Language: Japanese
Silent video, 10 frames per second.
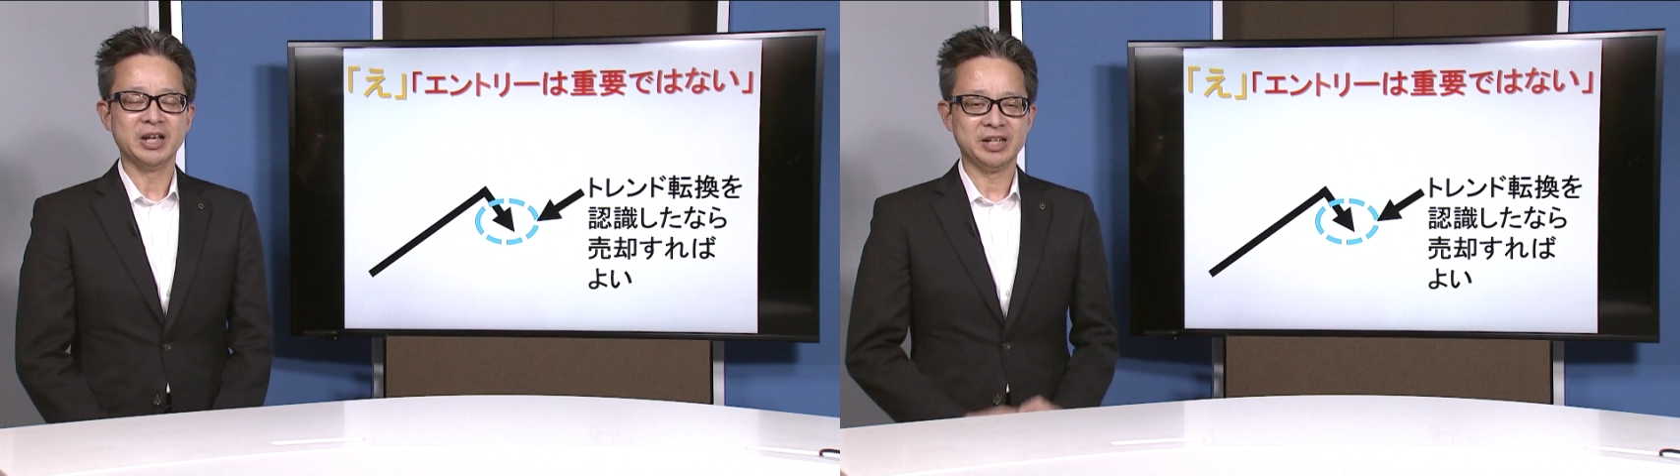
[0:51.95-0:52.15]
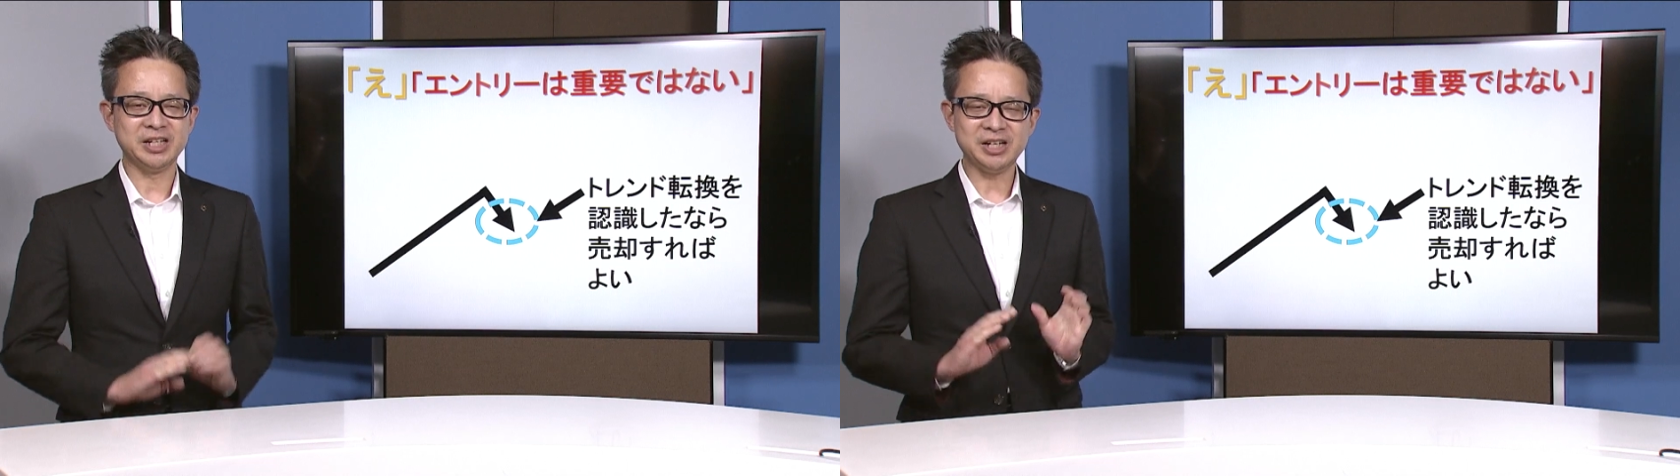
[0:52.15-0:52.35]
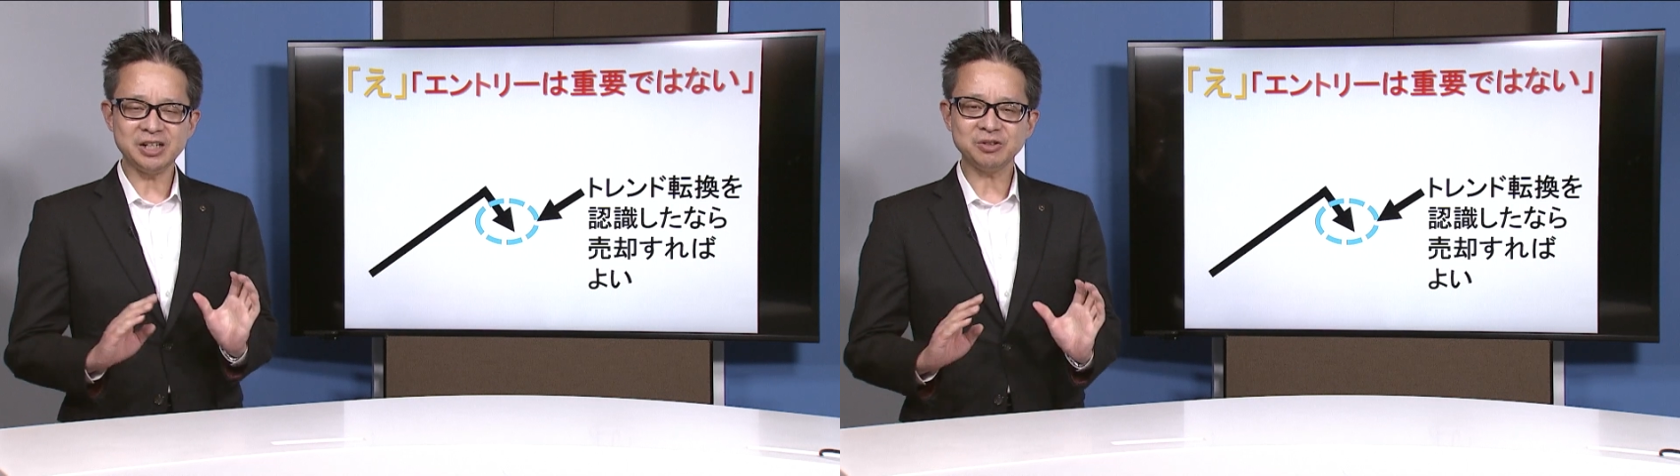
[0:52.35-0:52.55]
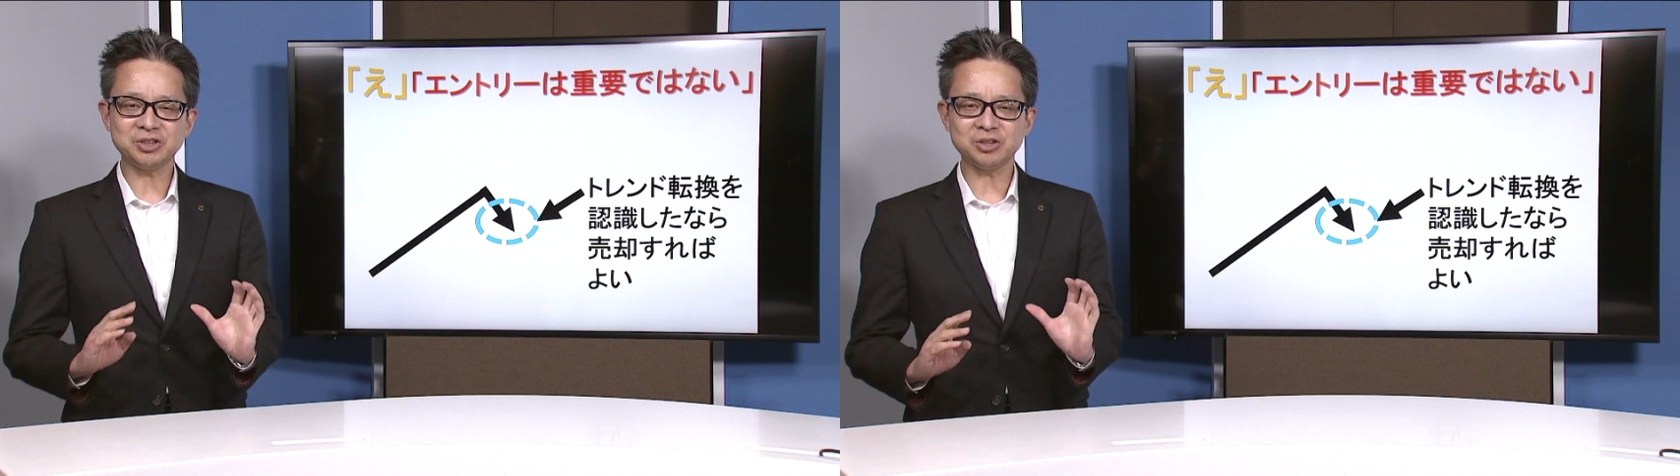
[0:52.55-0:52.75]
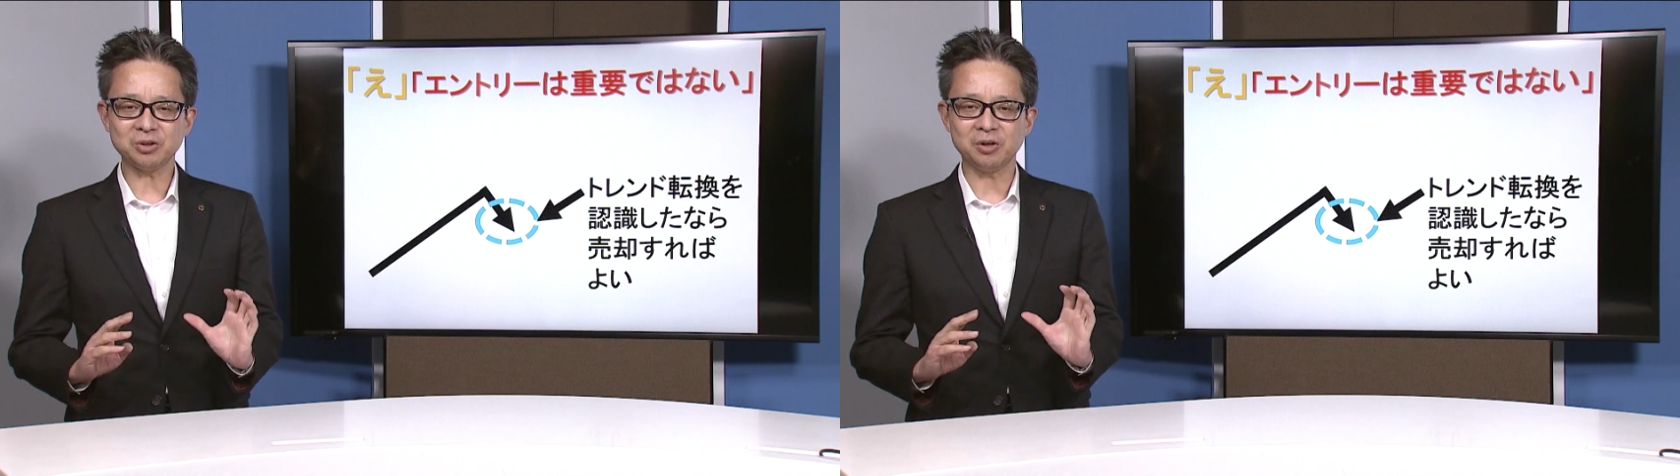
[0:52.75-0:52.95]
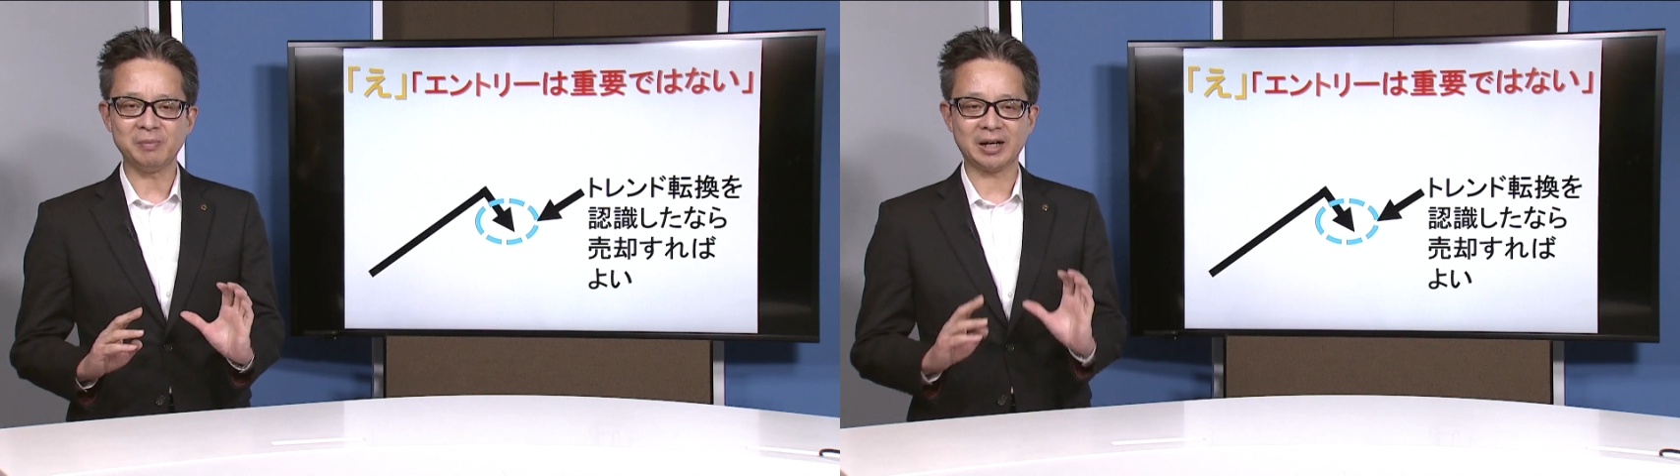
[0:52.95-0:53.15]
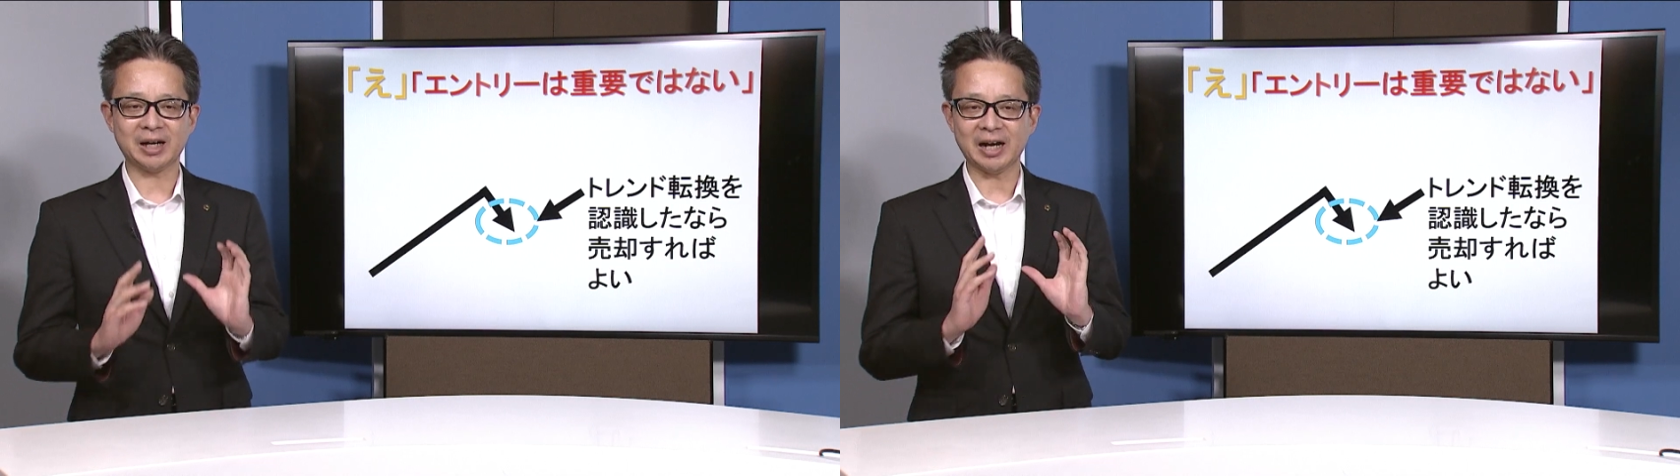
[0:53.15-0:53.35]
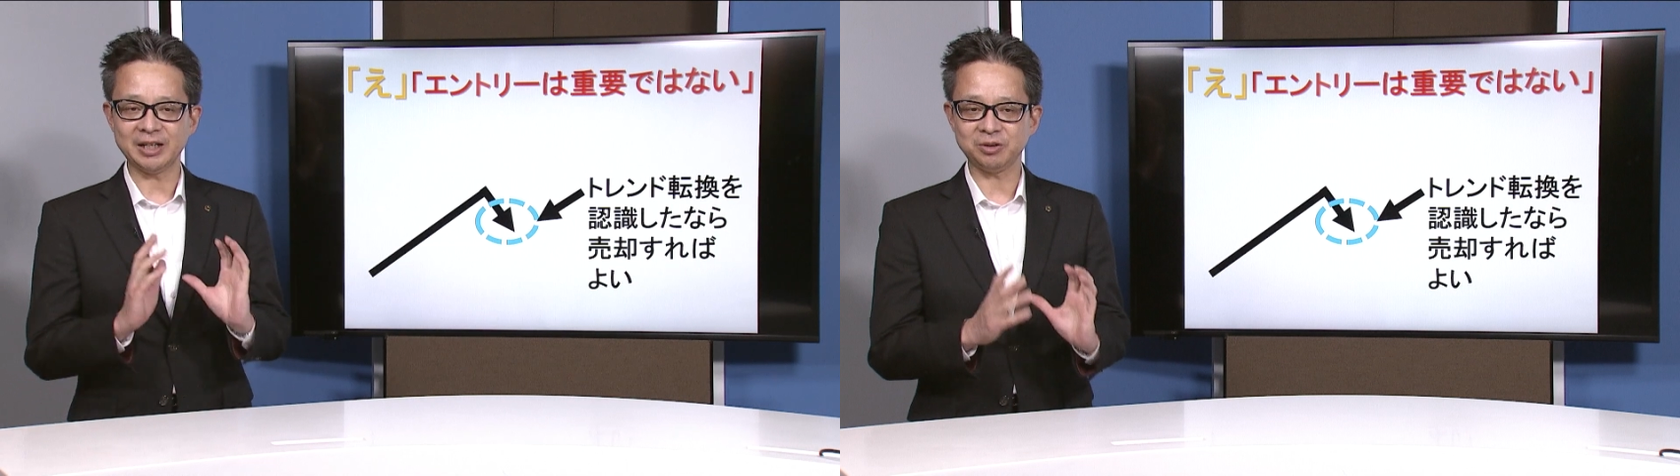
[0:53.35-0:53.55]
入り口と、まあ、買